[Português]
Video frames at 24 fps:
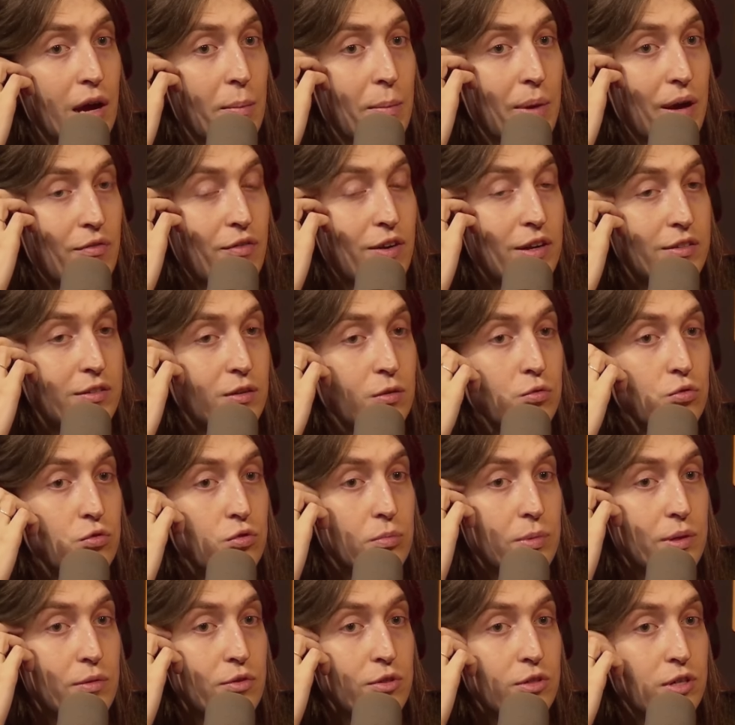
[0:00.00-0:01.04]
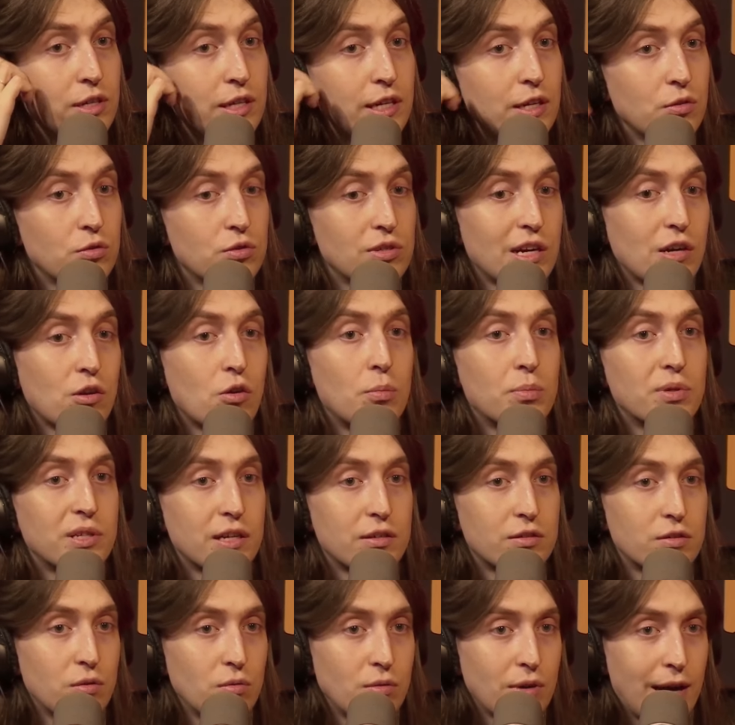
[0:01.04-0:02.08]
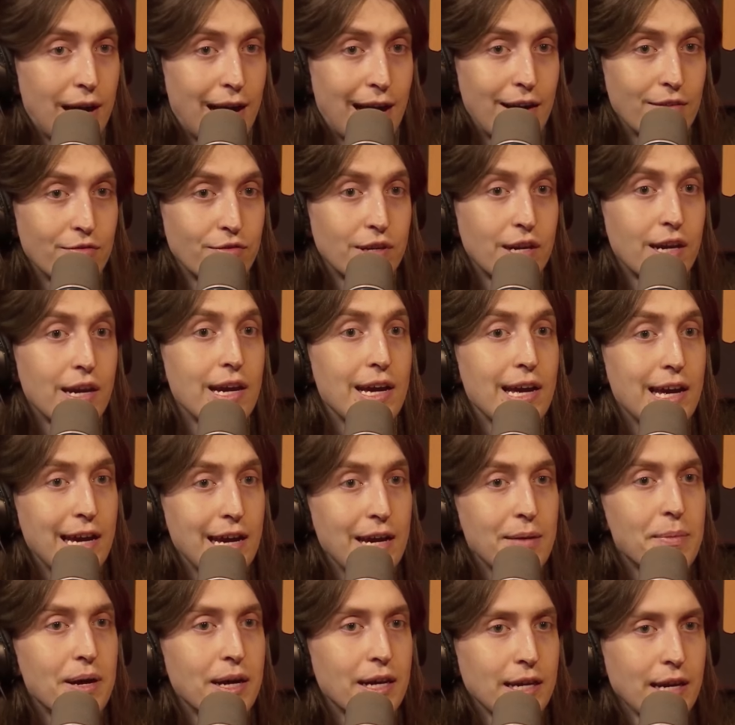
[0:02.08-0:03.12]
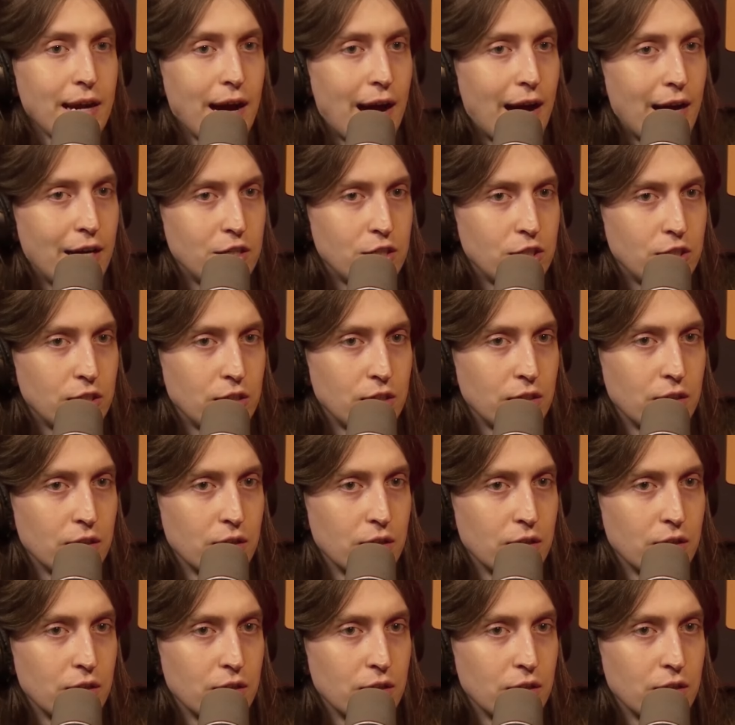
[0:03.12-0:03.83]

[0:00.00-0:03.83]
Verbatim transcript: Para fazer um zumbi, você tem que usar computação gráfica e maquiagem.